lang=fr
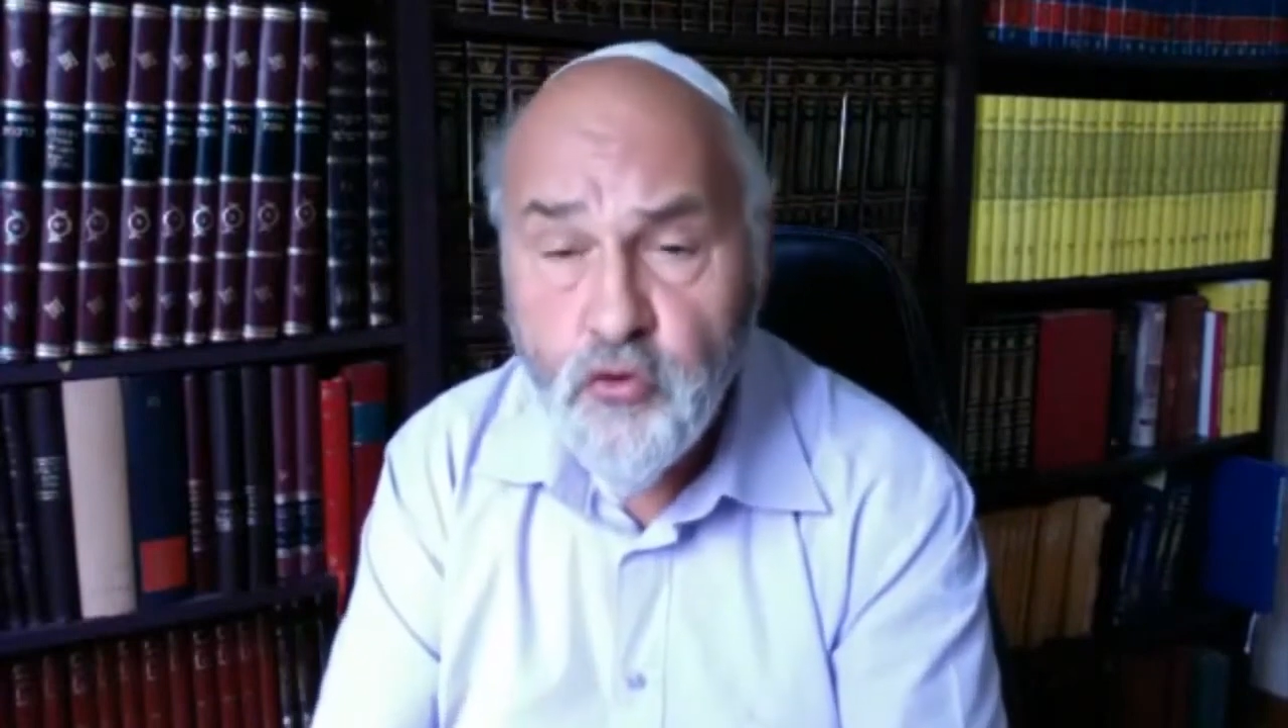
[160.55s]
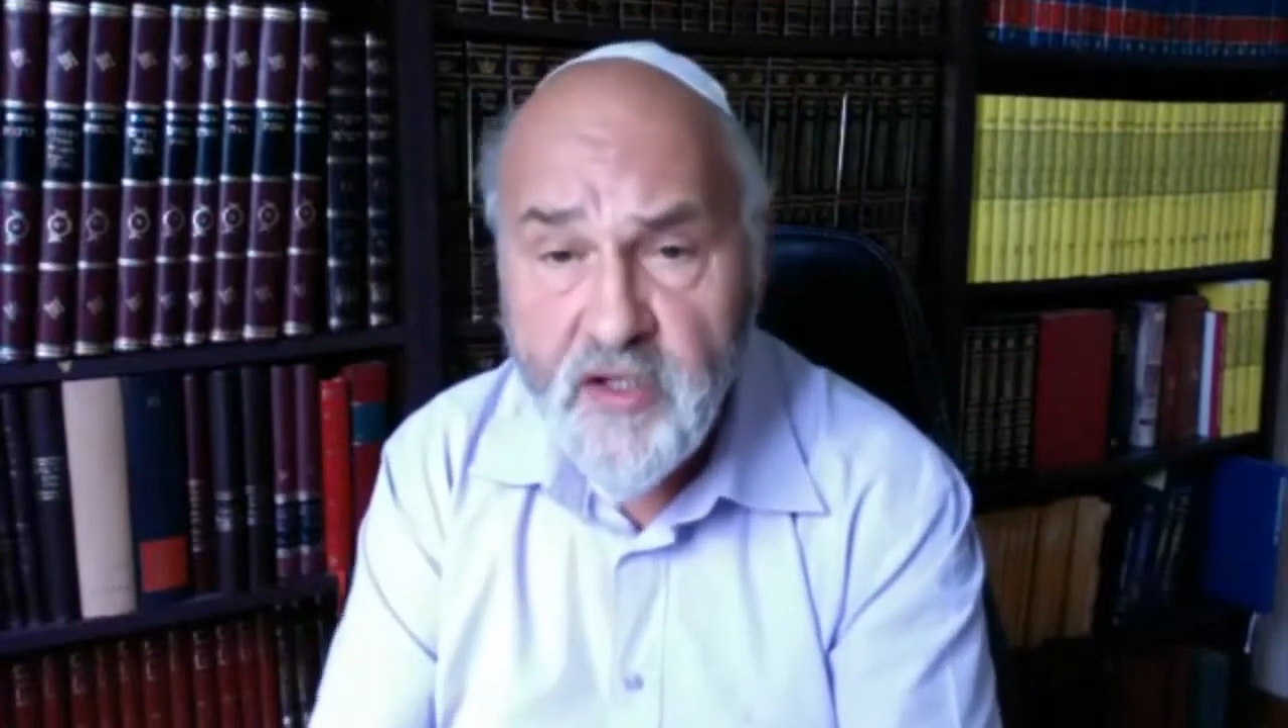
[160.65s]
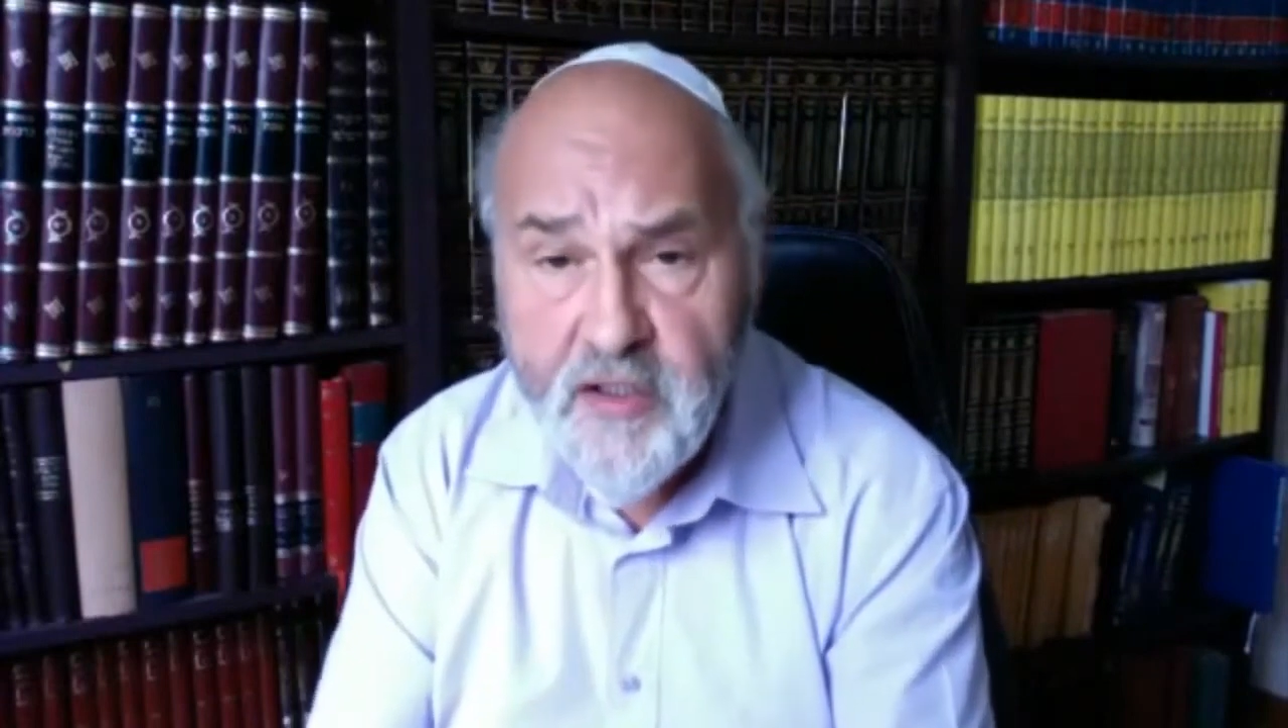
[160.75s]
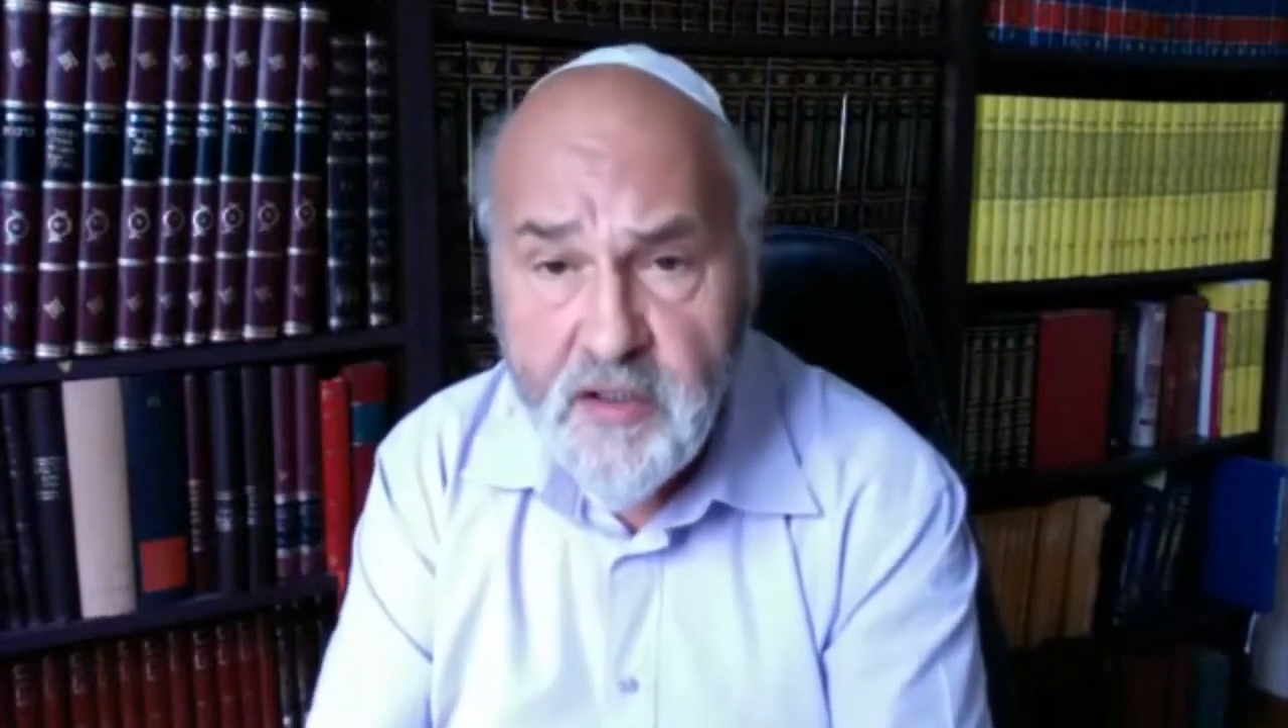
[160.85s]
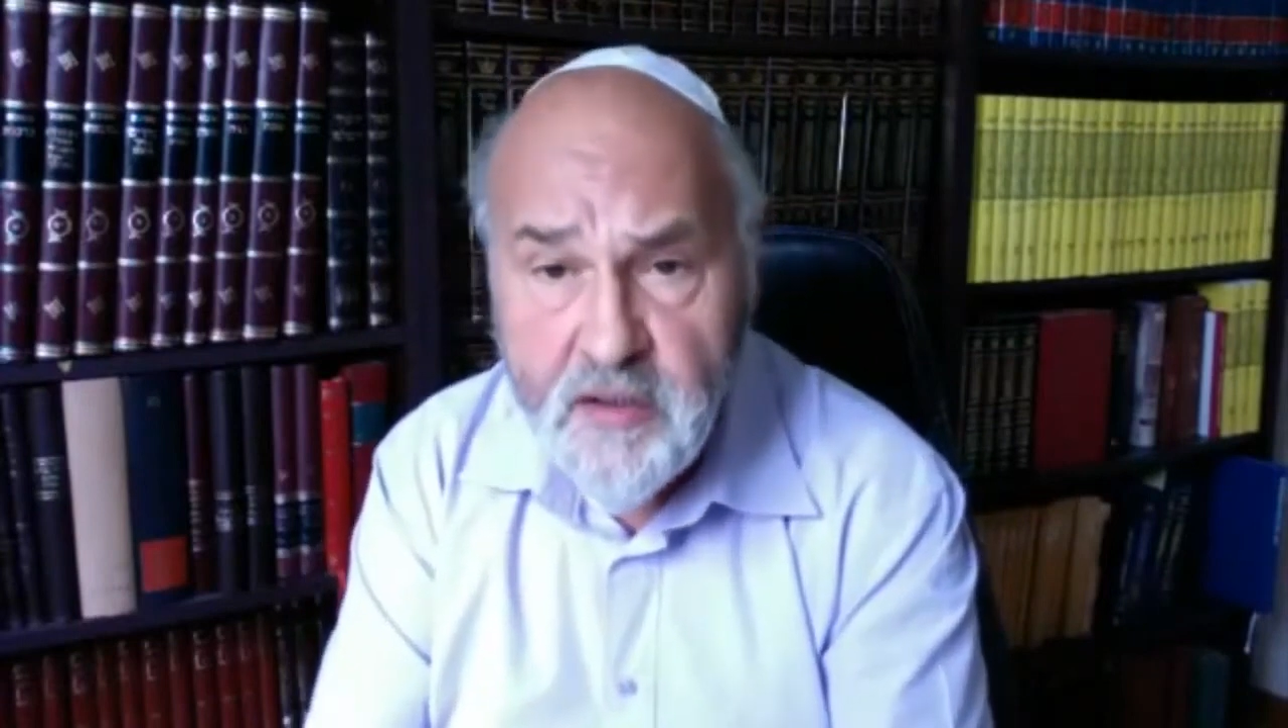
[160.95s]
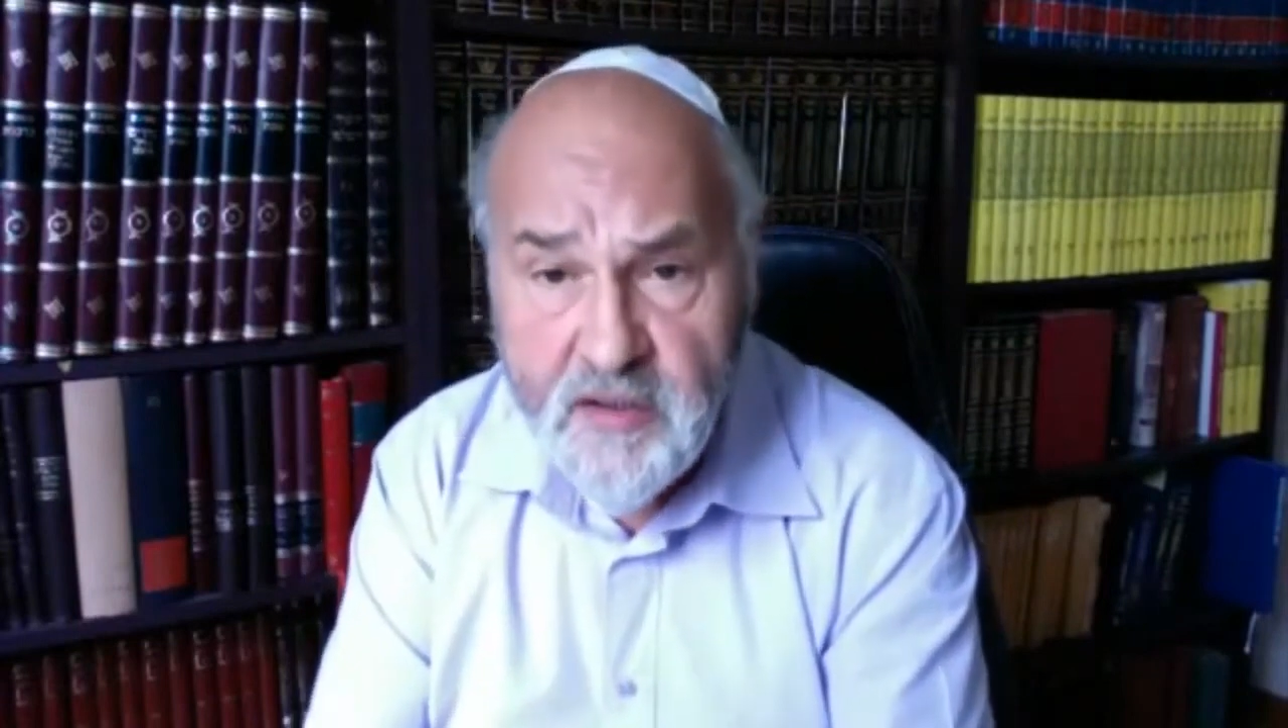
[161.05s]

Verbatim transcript: les